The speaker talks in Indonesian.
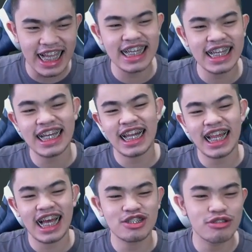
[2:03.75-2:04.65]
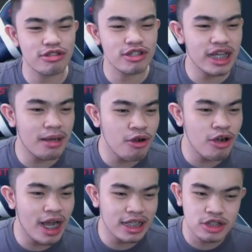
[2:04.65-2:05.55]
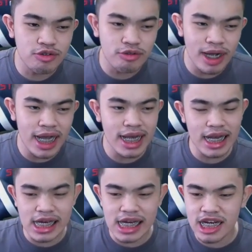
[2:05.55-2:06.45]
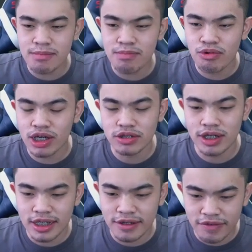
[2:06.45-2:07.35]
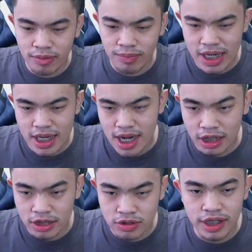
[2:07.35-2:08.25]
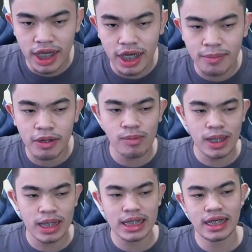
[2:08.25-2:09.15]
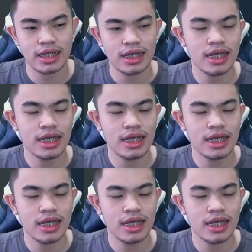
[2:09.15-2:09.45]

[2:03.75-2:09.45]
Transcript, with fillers: Ini adalah judulnya Among Us 2 dan ini dibuat oleh developernya langsung ya pengumumannya.